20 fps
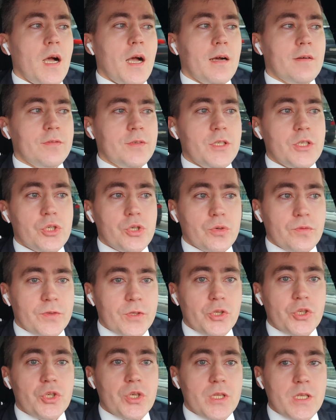а вы еще в
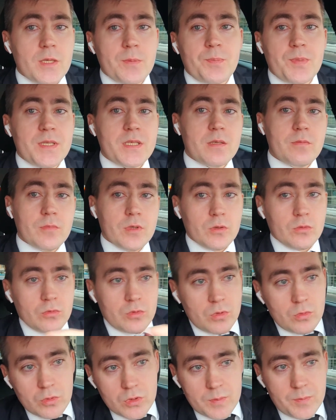течение пяти
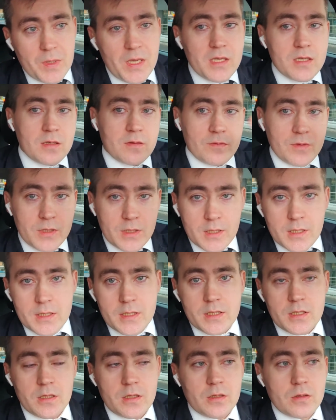минут не успеете
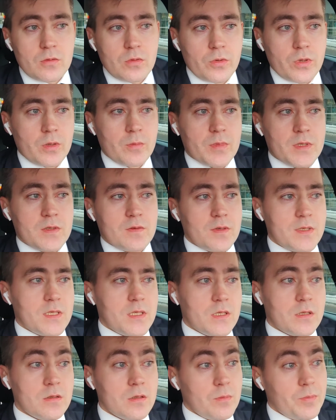выехать с территории
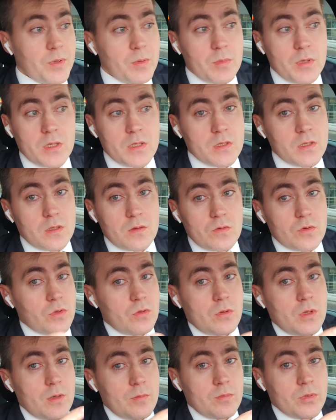Москва-Сити, например, из-за того,
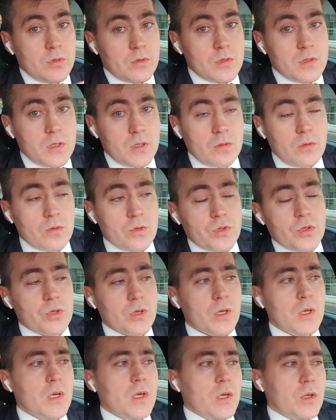что там будет
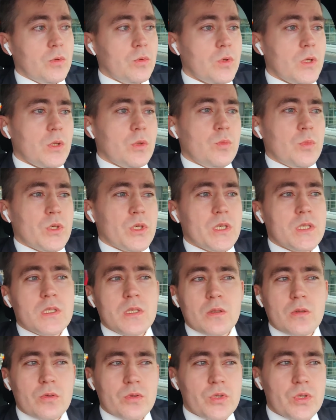заторчик. Но я думаю, сейчас
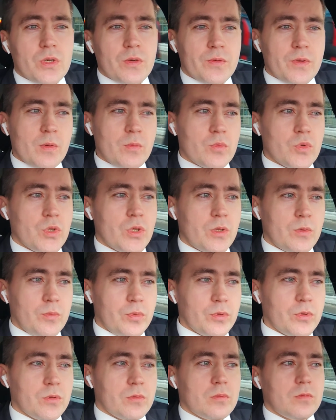заторчиков там уже не
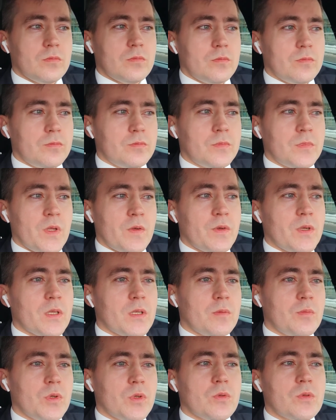будет.
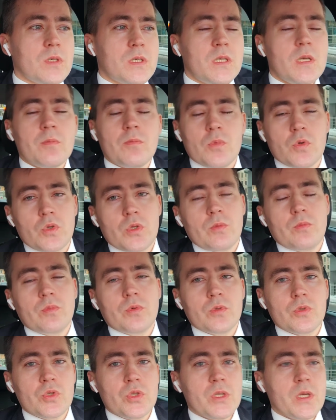Наверное, минут семь можно
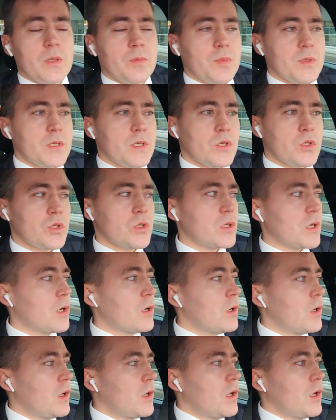будет ждать
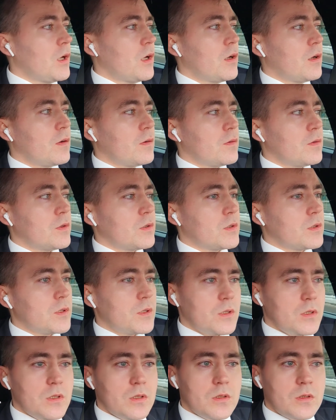пассажира. Вот.
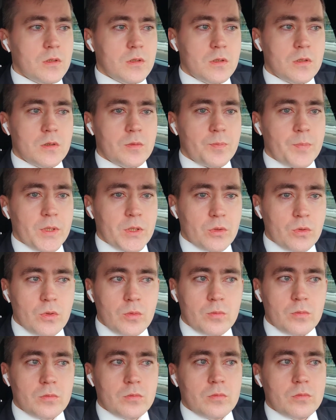И
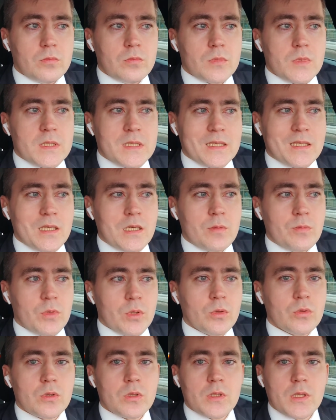потом за три
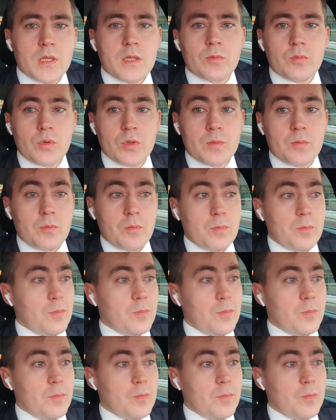минуты надо будет